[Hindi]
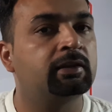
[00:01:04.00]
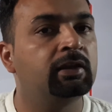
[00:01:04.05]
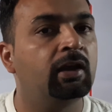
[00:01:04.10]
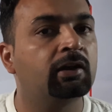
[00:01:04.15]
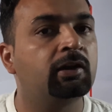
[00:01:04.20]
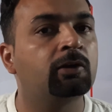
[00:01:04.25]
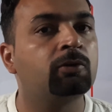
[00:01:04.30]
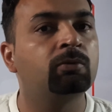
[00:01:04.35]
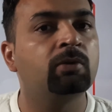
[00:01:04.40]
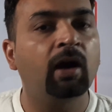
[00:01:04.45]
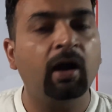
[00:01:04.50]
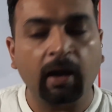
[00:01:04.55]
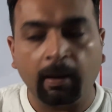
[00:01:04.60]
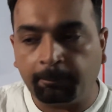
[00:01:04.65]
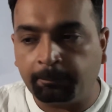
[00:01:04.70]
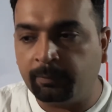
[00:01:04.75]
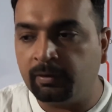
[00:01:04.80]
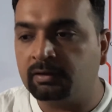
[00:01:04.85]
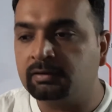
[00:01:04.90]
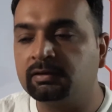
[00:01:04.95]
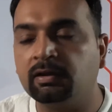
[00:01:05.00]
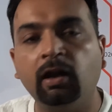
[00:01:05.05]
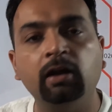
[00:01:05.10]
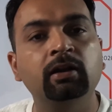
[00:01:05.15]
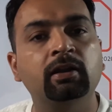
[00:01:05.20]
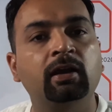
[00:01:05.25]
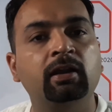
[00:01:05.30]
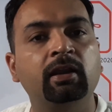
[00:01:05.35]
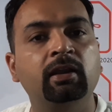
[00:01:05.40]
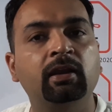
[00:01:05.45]
किया करूंगा आप पिक
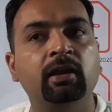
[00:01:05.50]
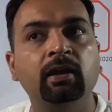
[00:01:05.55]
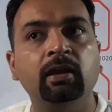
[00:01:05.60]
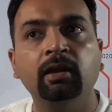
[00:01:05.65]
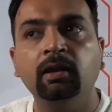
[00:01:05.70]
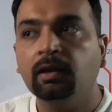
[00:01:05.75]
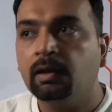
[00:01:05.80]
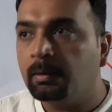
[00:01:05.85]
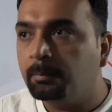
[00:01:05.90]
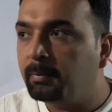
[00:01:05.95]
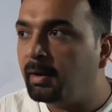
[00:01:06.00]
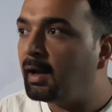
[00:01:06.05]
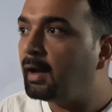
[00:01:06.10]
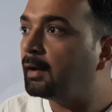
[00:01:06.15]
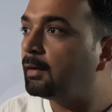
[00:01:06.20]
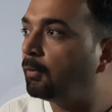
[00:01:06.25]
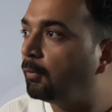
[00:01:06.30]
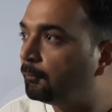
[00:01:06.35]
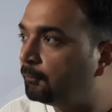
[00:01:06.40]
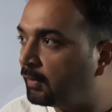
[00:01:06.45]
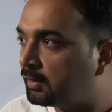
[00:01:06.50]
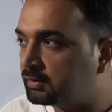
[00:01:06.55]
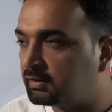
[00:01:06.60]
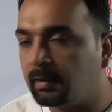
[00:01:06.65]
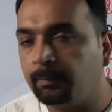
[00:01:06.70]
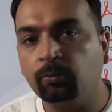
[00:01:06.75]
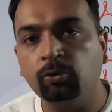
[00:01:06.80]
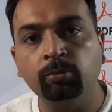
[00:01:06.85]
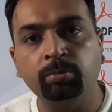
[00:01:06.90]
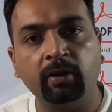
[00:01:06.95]
सेंड करेंगे मैं
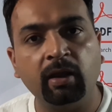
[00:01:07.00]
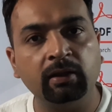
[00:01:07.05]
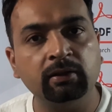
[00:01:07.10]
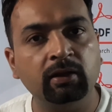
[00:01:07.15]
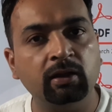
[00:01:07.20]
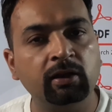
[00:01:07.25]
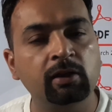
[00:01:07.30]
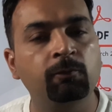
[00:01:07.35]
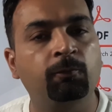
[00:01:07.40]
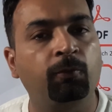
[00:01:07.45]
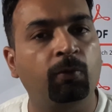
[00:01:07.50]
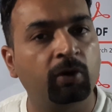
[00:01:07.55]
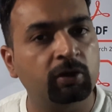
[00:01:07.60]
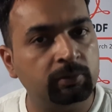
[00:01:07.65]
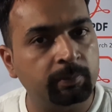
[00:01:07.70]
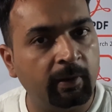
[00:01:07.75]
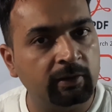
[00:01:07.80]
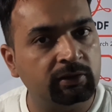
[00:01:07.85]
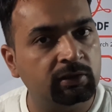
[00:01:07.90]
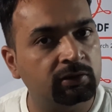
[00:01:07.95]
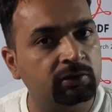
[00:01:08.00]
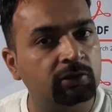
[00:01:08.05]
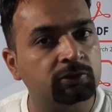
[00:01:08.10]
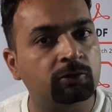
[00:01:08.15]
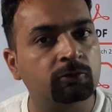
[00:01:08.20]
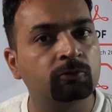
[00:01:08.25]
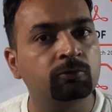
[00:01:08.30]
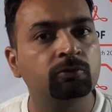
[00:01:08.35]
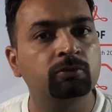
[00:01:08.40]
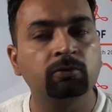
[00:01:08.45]
व्हाट्सएप ग्रुप के अंदर ही वॉइस मैसेज के
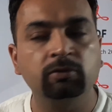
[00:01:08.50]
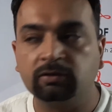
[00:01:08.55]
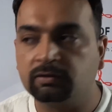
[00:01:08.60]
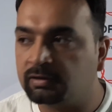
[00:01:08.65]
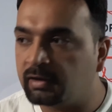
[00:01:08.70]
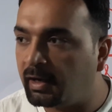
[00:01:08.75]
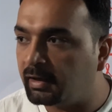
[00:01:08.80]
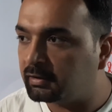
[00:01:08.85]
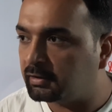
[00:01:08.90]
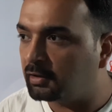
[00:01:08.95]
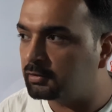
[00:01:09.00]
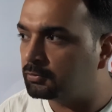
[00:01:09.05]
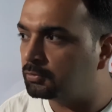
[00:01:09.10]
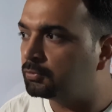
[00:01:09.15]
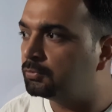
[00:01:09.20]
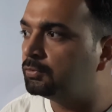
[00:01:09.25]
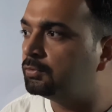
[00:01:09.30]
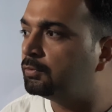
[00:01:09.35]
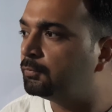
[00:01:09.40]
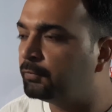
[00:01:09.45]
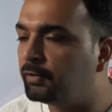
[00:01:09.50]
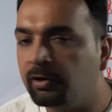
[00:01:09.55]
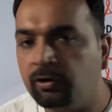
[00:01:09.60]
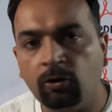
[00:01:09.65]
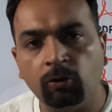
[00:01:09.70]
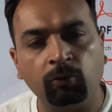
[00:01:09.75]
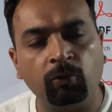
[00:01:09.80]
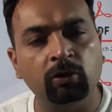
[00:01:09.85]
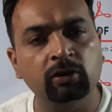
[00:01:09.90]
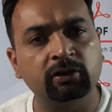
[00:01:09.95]
थ्रू चैट के थ्रू
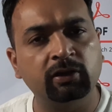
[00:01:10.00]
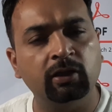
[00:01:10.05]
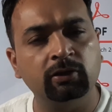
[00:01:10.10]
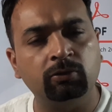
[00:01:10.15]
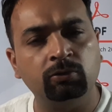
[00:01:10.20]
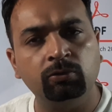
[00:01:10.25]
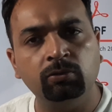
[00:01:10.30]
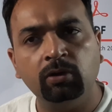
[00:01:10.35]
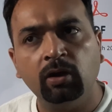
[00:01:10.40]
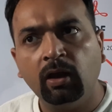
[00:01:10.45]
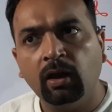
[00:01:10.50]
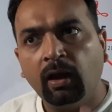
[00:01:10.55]
वीडियो कॉल्स के थ्रू